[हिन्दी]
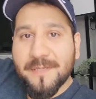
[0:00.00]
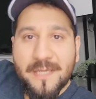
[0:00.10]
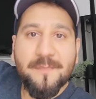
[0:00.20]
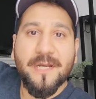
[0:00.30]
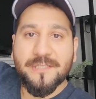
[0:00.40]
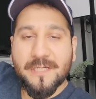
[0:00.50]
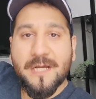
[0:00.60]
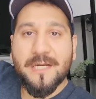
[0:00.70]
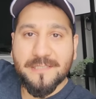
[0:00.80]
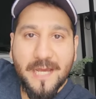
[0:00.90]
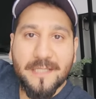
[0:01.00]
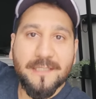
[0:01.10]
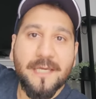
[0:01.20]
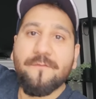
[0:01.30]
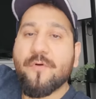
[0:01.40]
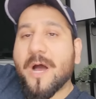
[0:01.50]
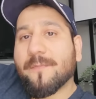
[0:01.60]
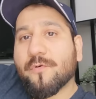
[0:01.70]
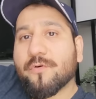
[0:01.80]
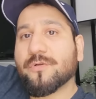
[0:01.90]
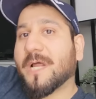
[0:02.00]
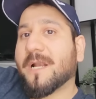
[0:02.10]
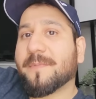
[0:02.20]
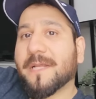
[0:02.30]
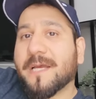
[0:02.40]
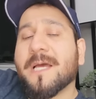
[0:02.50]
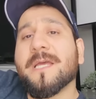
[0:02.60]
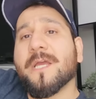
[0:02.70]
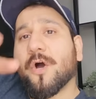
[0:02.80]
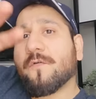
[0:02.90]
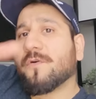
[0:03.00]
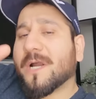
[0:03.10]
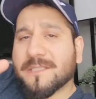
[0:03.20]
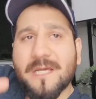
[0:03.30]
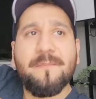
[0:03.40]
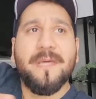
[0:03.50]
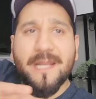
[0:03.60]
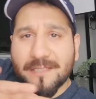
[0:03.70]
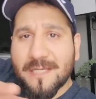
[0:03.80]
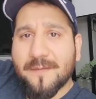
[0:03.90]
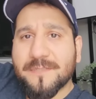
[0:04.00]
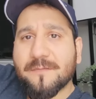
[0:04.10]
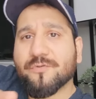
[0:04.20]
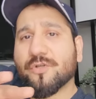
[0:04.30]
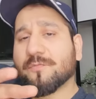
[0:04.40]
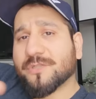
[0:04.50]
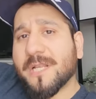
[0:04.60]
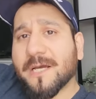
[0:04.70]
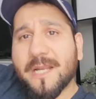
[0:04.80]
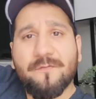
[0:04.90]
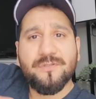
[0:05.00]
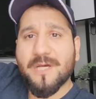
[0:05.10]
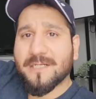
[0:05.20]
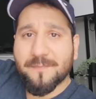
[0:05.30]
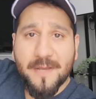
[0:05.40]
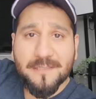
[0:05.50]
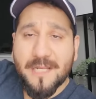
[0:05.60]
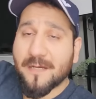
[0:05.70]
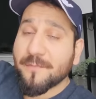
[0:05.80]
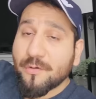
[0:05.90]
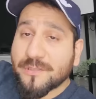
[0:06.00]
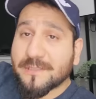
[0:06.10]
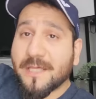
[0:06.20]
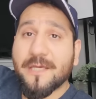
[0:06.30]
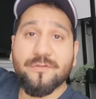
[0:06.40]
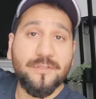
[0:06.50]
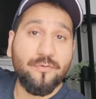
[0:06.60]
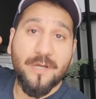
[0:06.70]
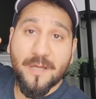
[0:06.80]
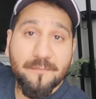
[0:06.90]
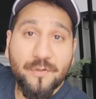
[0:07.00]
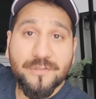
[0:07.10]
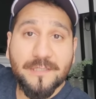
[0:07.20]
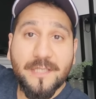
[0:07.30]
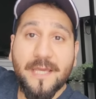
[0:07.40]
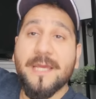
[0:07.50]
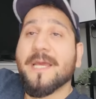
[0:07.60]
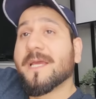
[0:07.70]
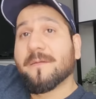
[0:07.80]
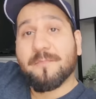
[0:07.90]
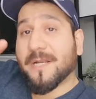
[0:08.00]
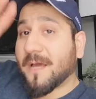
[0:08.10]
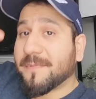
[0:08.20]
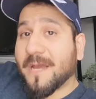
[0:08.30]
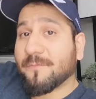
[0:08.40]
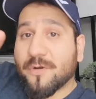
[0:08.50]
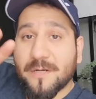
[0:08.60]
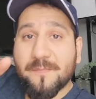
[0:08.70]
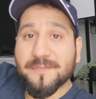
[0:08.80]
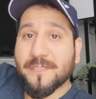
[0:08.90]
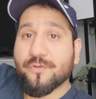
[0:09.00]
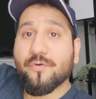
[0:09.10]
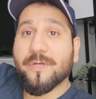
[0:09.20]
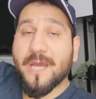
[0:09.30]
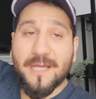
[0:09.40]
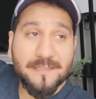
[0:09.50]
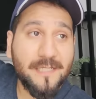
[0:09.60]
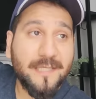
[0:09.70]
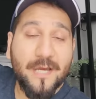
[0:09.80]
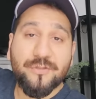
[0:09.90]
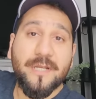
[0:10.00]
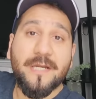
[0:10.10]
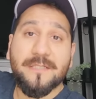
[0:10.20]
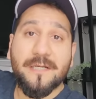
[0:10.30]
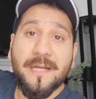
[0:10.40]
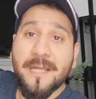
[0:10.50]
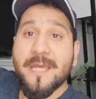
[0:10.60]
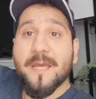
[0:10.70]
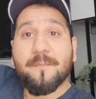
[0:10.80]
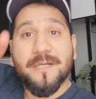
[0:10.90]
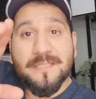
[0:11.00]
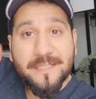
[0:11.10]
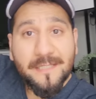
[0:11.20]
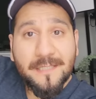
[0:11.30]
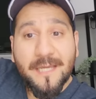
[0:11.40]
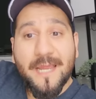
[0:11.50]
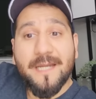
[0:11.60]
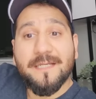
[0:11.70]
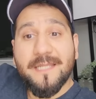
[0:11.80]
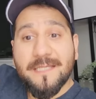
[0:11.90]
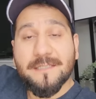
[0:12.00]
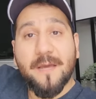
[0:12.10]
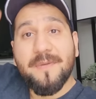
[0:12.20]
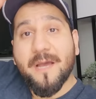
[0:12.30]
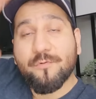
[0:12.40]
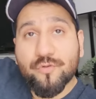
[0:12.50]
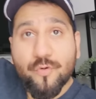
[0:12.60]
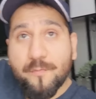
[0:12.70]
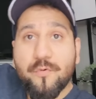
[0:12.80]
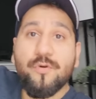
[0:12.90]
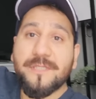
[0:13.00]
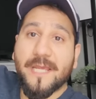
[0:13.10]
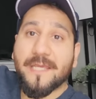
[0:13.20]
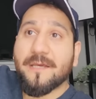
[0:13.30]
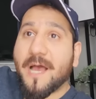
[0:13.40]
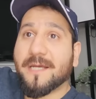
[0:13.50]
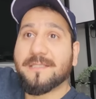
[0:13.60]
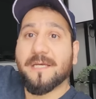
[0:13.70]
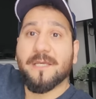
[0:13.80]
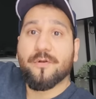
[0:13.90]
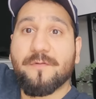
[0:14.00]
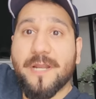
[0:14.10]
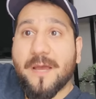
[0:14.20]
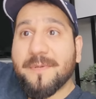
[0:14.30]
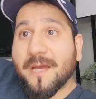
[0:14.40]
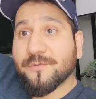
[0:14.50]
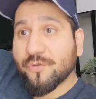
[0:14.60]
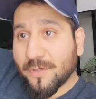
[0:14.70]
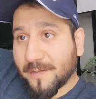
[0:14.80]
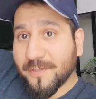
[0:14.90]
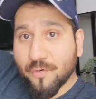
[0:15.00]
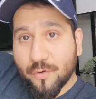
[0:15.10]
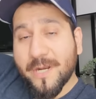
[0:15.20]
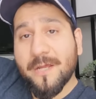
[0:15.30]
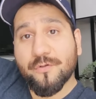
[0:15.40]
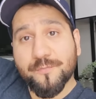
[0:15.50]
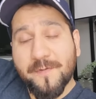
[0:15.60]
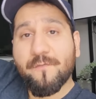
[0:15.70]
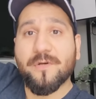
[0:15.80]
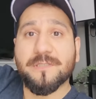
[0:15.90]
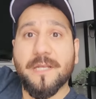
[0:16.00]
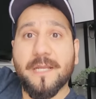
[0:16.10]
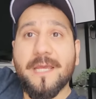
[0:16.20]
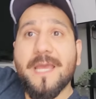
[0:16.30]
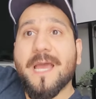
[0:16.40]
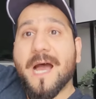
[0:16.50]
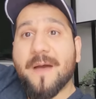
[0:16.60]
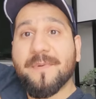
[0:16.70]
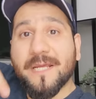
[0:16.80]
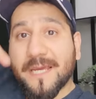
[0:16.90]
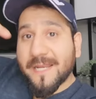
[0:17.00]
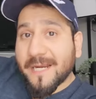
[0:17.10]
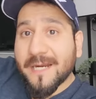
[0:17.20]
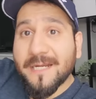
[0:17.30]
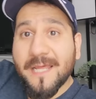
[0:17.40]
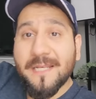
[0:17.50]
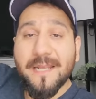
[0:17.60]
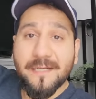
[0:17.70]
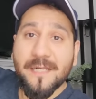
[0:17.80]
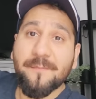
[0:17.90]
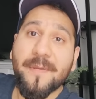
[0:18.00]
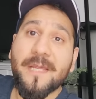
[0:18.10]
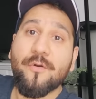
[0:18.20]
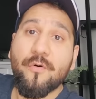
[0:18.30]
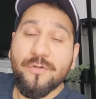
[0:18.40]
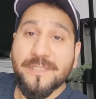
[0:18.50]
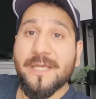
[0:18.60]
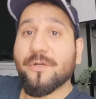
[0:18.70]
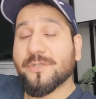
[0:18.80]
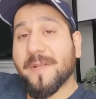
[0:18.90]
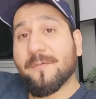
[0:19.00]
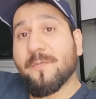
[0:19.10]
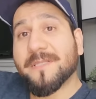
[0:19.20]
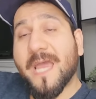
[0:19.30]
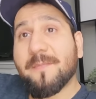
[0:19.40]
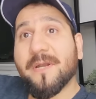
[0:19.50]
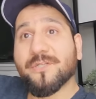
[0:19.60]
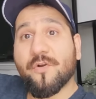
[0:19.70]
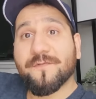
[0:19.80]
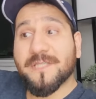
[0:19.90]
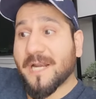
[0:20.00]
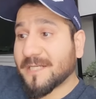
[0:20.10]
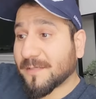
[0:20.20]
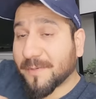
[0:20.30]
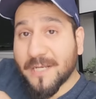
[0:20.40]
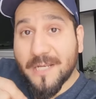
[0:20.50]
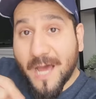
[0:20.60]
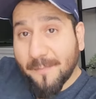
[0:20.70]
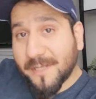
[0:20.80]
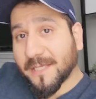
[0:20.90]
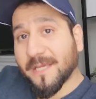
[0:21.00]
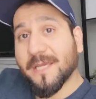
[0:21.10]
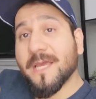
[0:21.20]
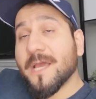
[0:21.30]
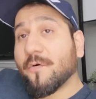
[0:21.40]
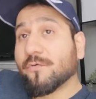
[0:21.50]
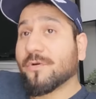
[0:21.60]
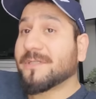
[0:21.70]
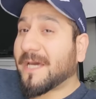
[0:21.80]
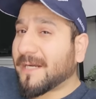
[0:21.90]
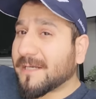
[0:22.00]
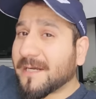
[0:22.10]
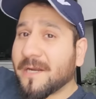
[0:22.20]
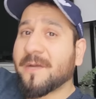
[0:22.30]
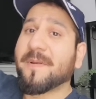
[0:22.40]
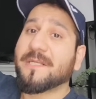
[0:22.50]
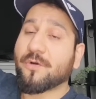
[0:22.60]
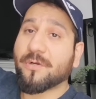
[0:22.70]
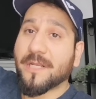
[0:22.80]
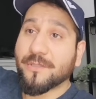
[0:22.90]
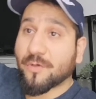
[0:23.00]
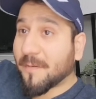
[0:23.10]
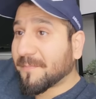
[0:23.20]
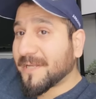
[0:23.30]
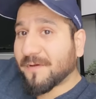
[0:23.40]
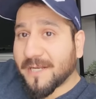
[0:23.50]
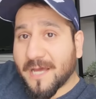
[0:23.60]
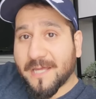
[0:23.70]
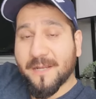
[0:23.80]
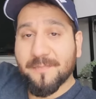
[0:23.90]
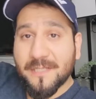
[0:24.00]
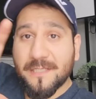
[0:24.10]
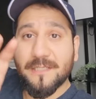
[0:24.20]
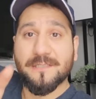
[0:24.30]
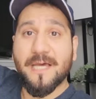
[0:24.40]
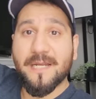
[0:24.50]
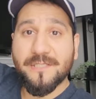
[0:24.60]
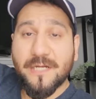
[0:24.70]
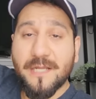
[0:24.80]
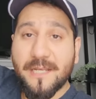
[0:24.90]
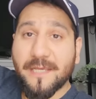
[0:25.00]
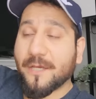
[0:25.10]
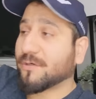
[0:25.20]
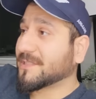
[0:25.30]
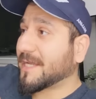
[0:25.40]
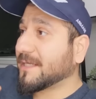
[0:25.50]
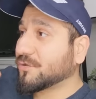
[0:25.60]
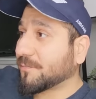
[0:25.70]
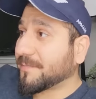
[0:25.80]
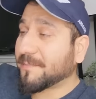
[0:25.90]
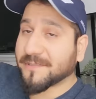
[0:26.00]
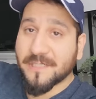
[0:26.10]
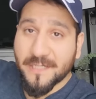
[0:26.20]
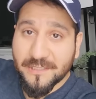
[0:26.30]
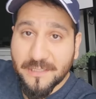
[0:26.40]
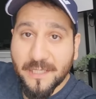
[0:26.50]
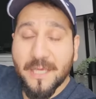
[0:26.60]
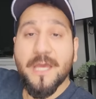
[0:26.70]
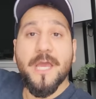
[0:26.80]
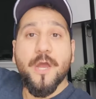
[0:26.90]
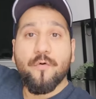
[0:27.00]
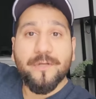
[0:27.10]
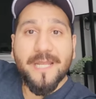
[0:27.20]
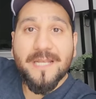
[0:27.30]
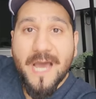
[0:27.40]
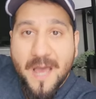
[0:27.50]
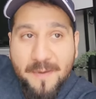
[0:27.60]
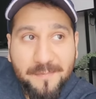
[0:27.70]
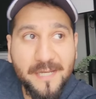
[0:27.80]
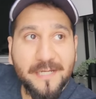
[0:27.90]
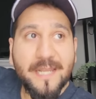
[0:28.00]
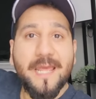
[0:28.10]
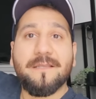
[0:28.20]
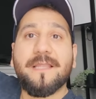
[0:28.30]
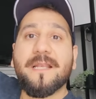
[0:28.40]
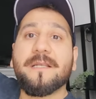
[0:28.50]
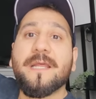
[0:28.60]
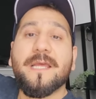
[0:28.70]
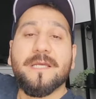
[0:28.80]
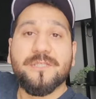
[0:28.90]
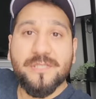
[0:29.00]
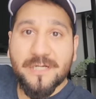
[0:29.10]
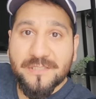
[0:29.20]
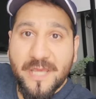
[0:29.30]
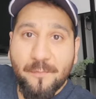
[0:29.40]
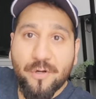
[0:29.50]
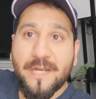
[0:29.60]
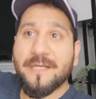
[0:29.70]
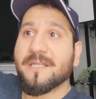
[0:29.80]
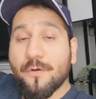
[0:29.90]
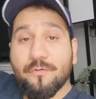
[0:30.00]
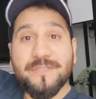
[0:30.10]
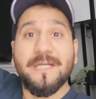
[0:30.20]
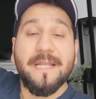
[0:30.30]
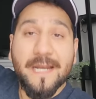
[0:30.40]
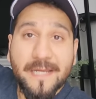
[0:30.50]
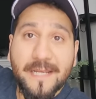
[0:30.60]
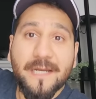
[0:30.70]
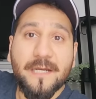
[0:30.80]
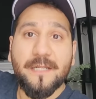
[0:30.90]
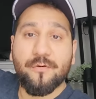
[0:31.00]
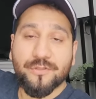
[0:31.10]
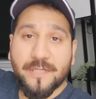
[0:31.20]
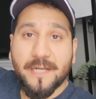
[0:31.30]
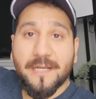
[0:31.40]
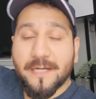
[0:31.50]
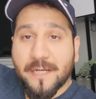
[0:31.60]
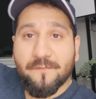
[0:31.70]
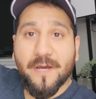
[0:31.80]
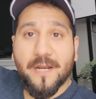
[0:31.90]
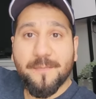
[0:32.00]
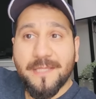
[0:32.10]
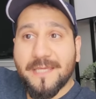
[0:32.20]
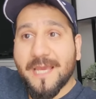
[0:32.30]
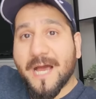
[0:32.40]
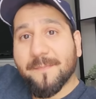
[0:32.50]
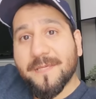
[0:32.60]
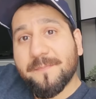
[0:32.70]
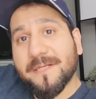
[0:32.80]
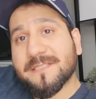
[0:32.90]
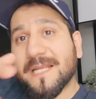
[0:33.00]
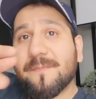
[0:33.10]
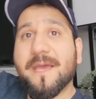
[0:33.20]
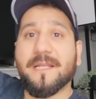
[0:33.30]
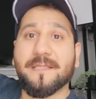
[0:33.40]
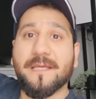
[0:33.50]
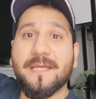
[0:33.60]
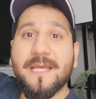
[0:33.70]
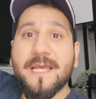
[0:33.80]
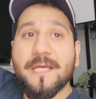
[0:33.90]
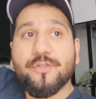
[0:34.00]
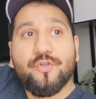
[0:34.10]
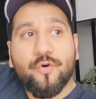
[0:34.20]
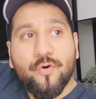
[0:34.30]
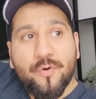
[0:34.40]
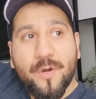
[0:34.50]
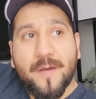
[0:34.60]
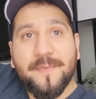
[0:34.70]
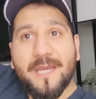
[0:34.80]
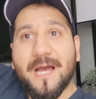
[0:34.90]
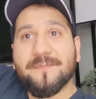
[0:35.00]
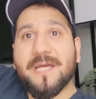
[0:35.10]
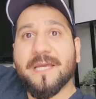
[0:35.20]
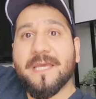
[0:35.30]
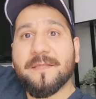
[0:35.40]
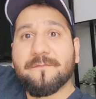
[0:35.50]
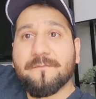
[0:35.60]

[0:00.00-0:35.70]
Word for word: भी इमिग्रेशन का खर्चा आता है वो आपको खुद उठाना पड़ेगा और वो खर्चा मेरे हिसाब से मुझे मुझे लग रहा है वो चार से पाँच लाख भी हो सकता है या उससे थोड़ा कम भी हो सकता है बट अभी आई एम नॉट हंड्रेड परसेंट श्योर कि आजकल क्या उसके रेट चल रहे हैं बट स्टिल एटलीस्ट अभी आप उसको भूल जाएँ कि आगे जाके क्या होने वाला है अभी आप जो अभी हो रहा है उस पर फोकस करें आपने कनेक्ट करना है लिंकड पे लोगों से और जो मैंने आपको बताया इमिग्रेशन ऑफिसर आ रहे हैं सबके नाम लिखें उनको डायरेक्ट लिंकड पे रीच आउट करें जो कंपनी वाले आ रहे हैं अपने सारे एजेंडा लेके और सारी जो अपनी प्रेजेंटेशन देंगे उनके नाम आपने लिखने एंड देन सर्च दैम ऑन लिंकड उनसे डायरेक्ट कनेक्ट करने की कोशिश करें लिंकड वगैरह पर यह आपकी फिर सारी मेहनत है जो अभी आप जाके